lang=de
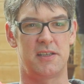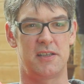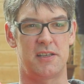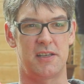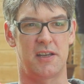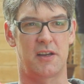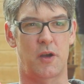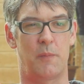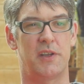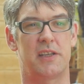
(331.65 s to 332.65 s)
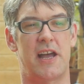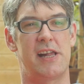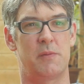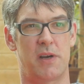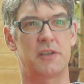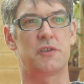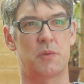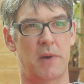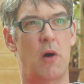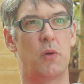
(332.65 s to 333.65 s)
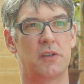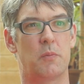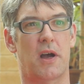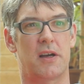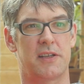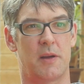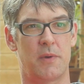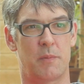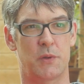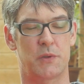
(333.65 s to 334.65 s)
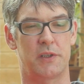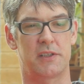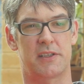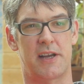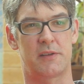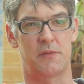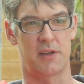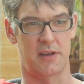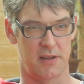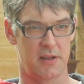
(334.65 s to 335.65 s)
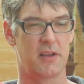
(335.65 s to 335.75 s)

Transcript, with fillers: die die Köpfe der Teilnehmer ganz schön zum Rauchen gebracht haben, haben wir uns heute gedacht, wir